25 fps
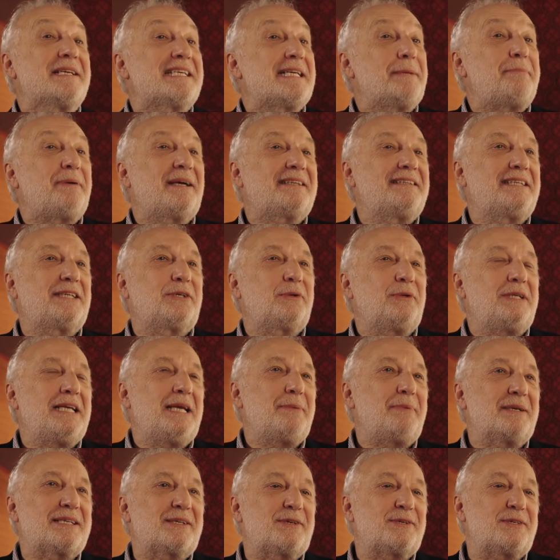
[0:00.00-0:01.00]
mais c'est
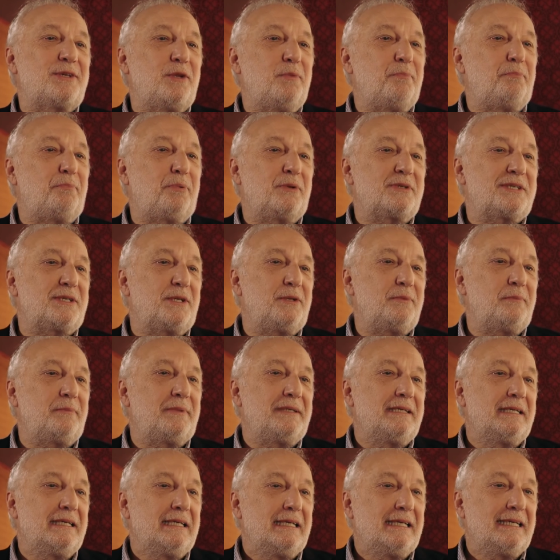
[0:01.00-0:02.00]
particulier parce que c'est une,
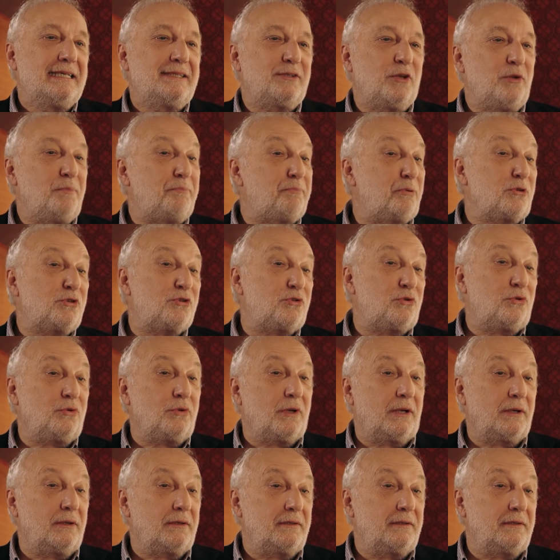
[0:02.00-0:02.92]
une, posture.